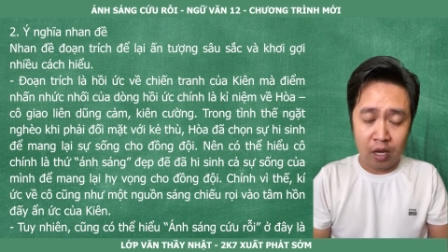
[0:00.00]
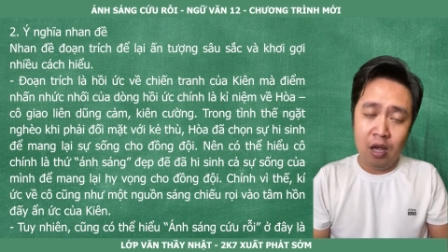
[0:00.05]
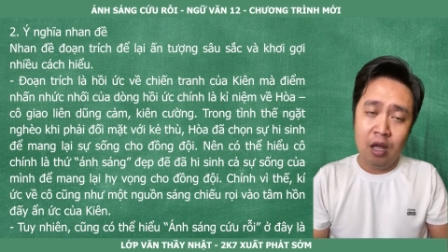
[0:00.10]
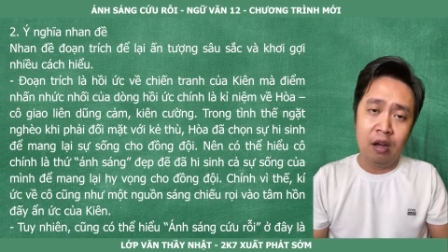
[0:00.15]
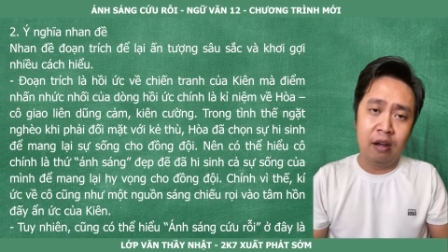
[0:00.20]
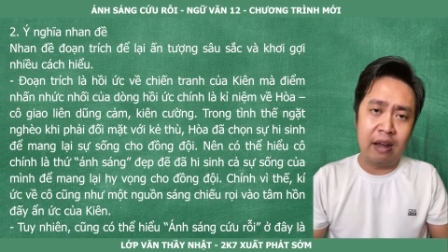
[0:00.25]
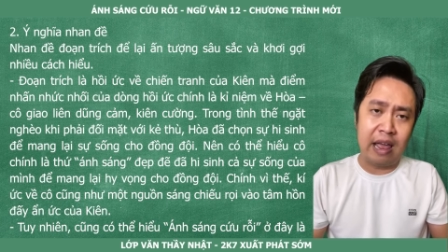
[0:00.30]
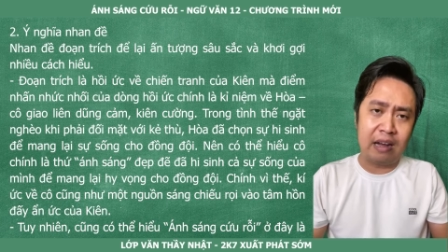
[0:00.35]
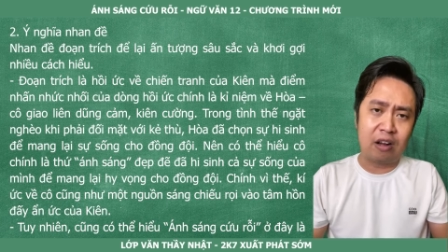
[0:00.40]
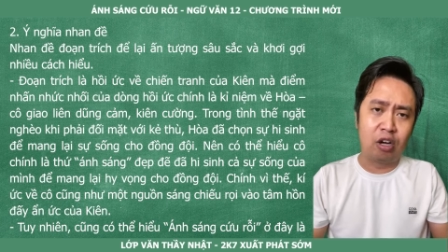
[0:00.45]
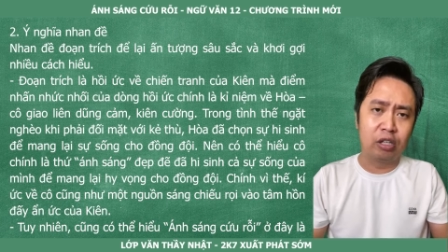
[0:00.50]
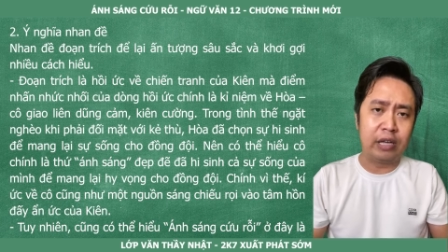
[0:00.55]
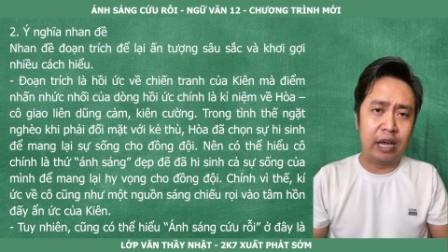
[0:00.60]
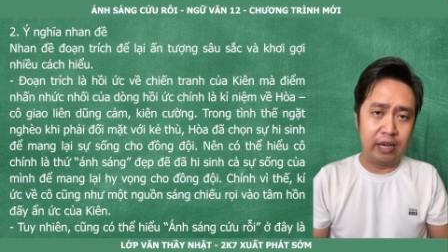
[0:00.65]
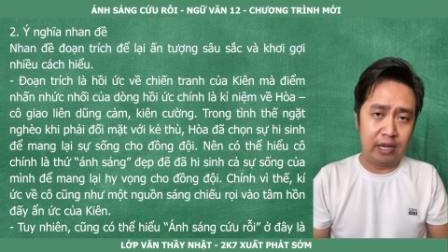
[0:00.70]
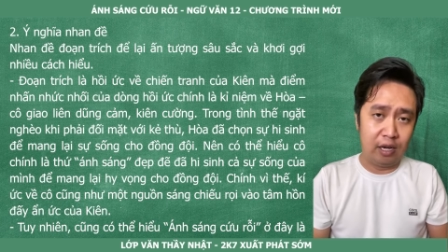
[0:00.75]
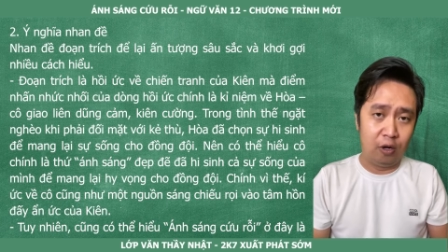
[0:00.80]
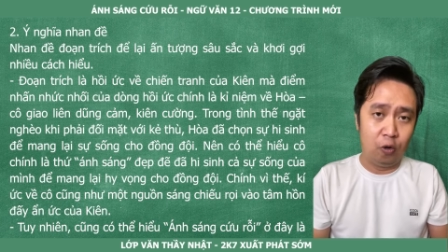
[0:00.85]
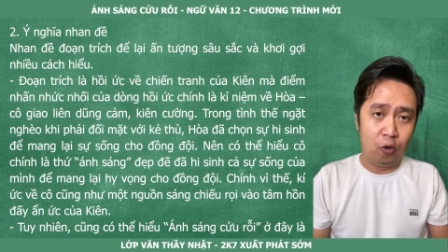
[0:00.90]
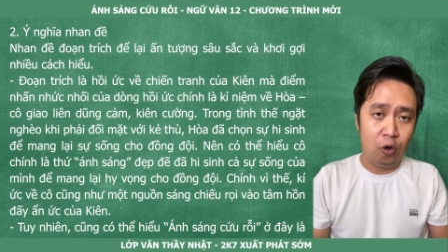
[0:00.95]
Nên có thể
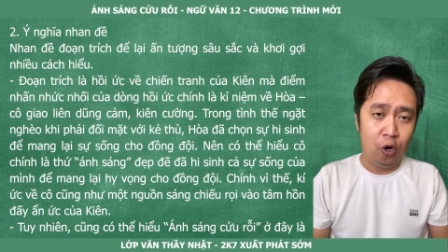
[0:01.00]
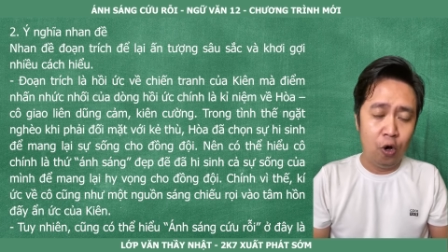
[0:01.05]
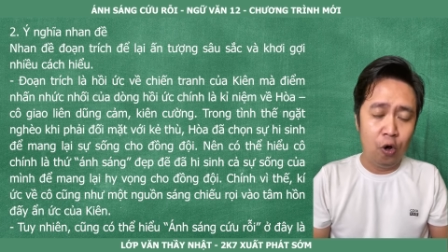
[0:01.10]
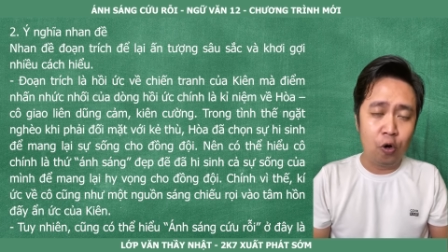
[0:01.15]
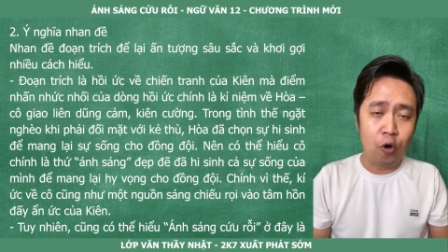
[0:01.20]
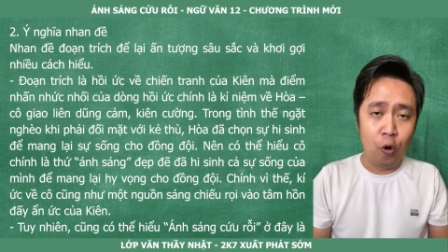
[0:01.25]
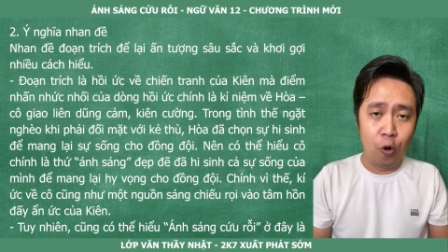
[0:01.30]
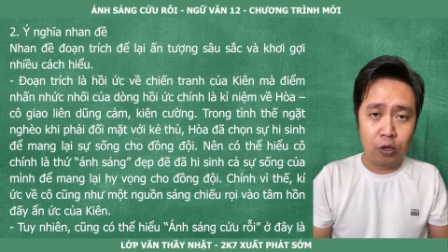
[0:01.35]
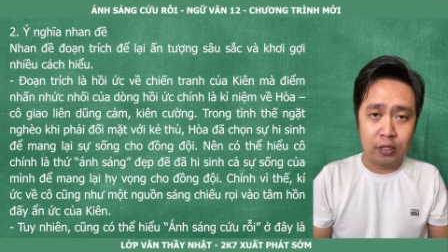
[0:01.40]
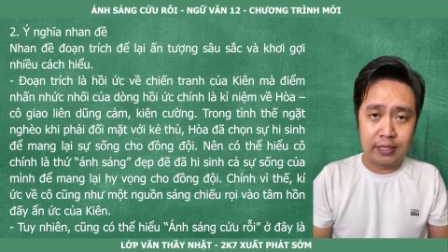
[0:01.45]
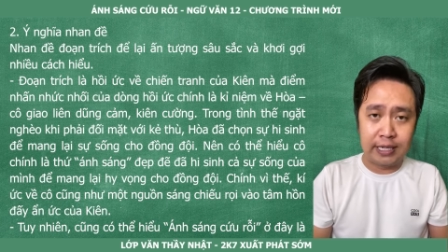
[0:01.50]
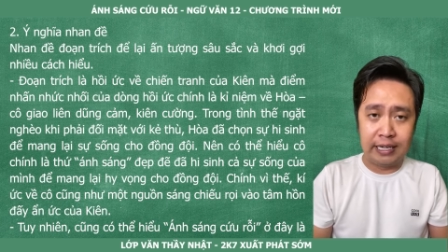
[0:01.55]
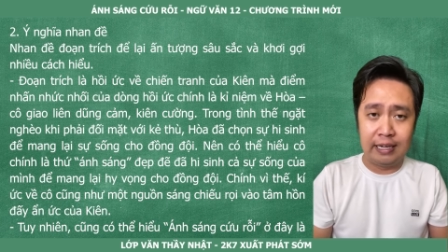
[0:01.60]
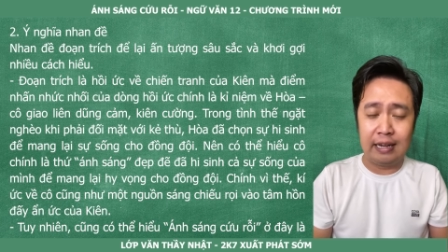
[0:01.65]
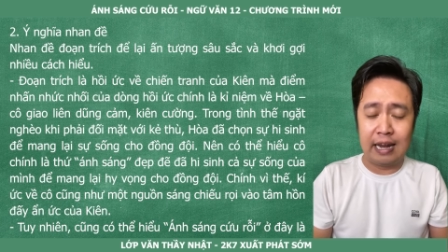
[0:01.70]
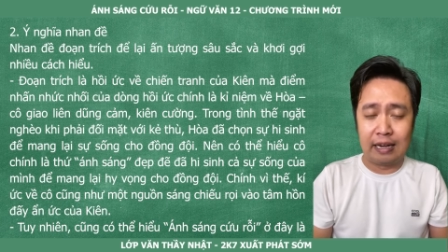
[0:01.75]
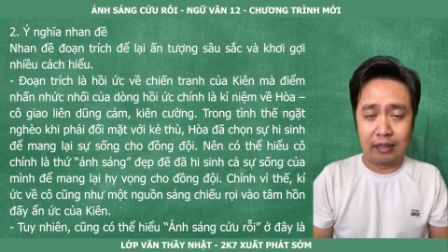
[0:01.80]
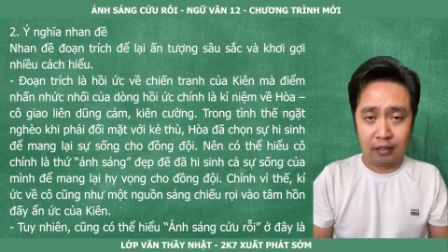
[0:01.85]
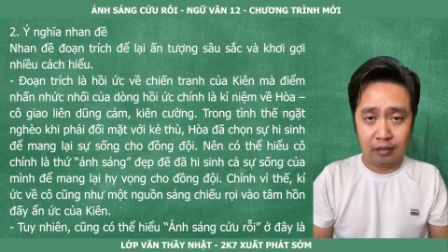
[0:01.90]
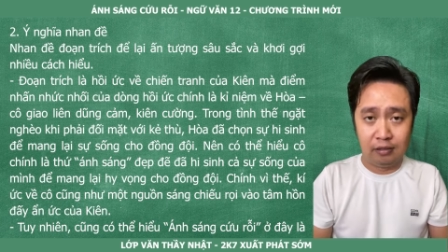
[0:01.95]
hiểu cô chính
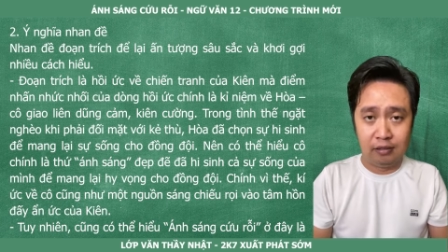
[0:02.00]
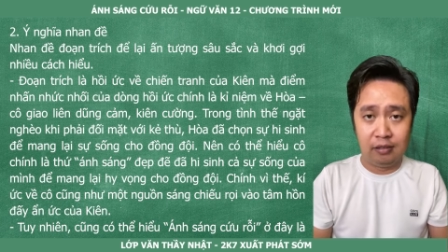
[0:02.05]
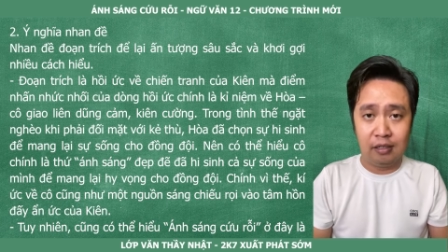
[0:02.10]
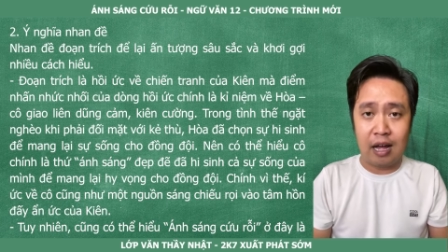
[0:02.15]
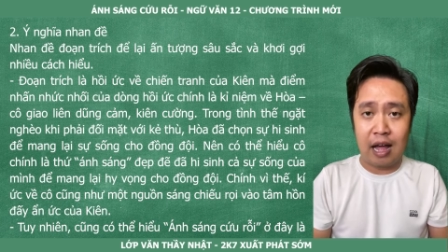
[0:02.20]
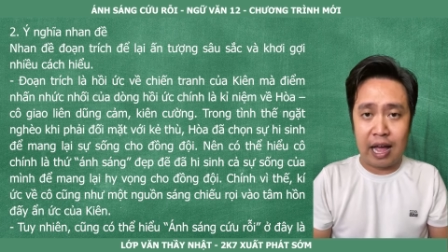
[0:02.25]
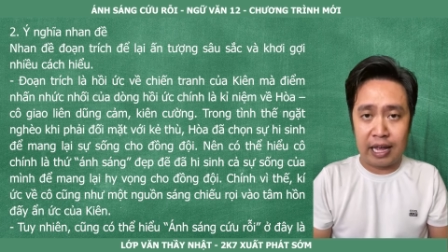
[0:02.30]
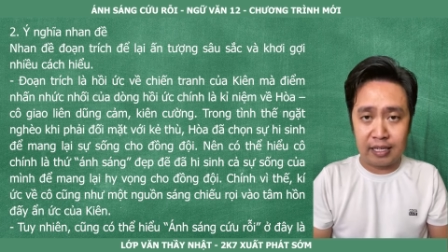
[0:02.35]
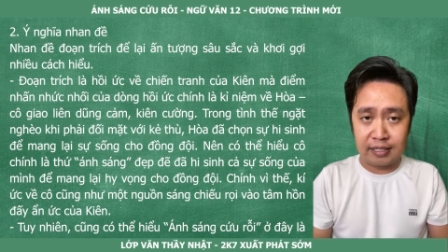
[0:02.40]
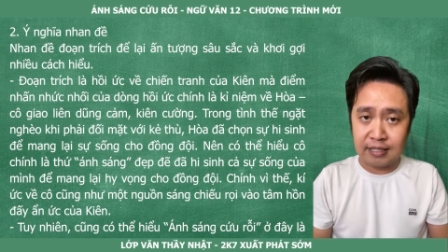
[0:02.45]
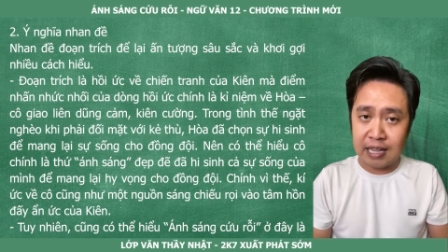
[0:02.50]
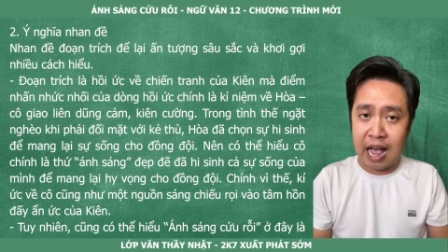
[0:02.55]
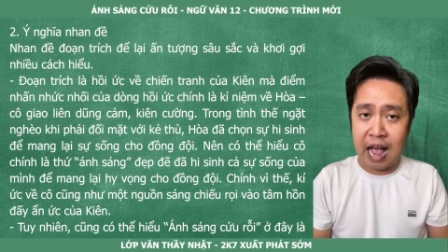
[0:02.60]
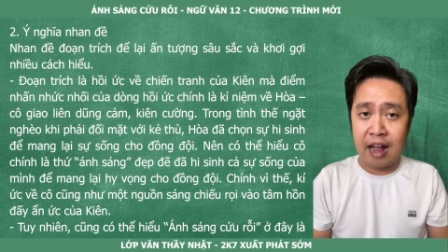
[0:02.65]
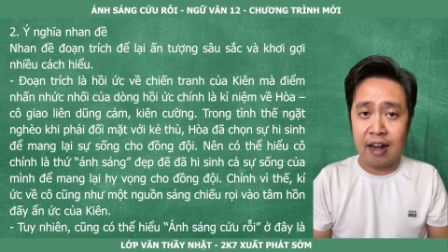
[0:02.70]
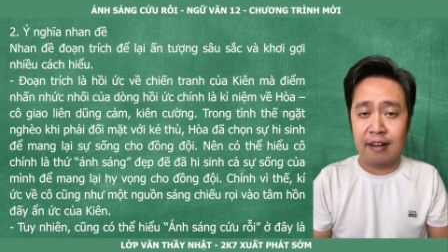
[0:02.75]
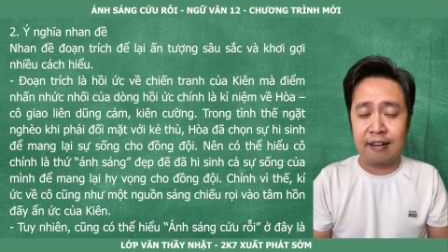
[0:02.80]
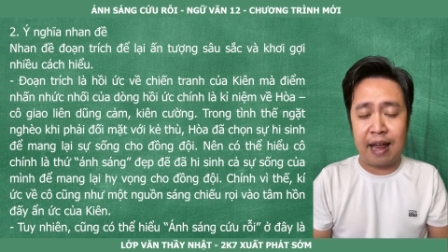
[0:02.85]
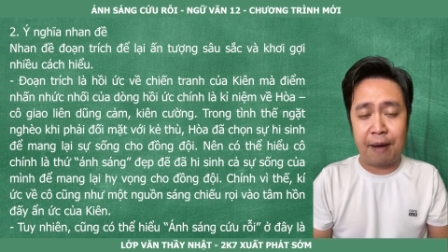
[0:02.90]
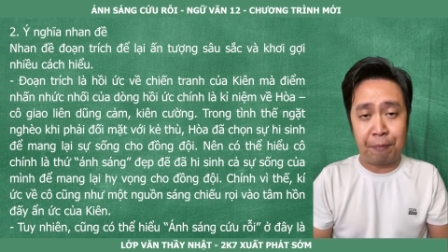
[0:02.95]
là thứ ánh sáng
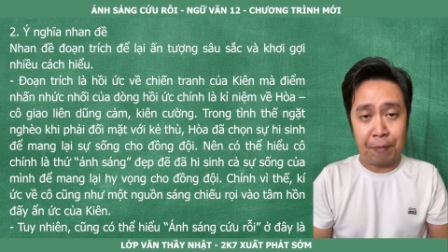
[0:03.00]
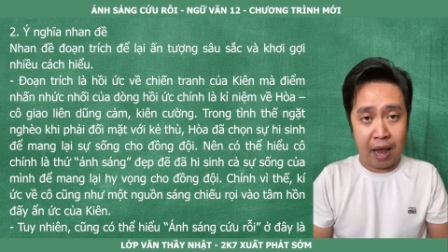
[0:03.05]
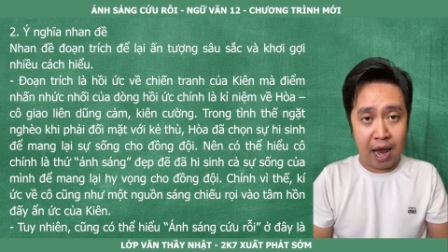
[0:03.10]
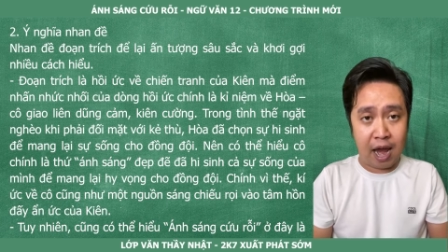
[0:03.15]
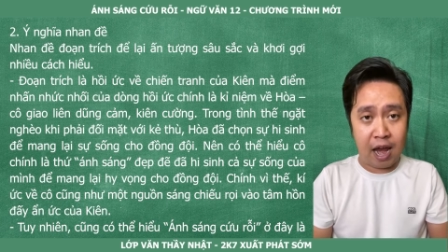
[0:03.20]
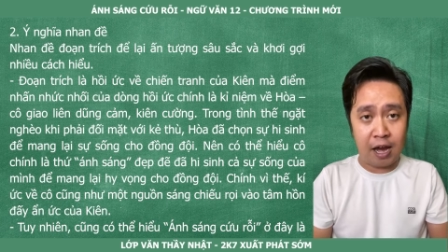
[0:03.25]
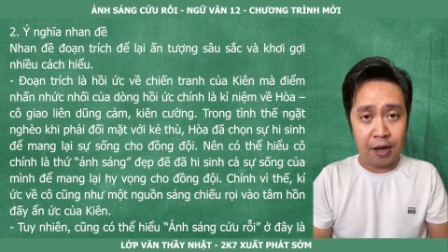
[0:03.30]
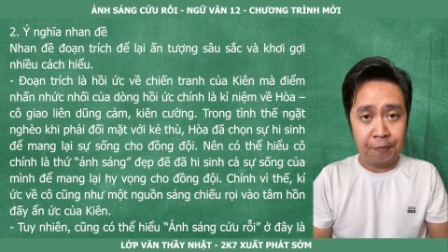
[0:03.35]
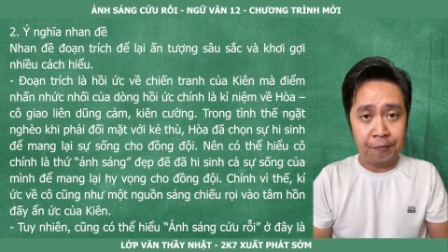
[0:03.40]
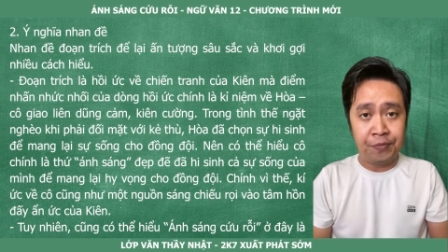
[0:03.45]
đẹp đẽ,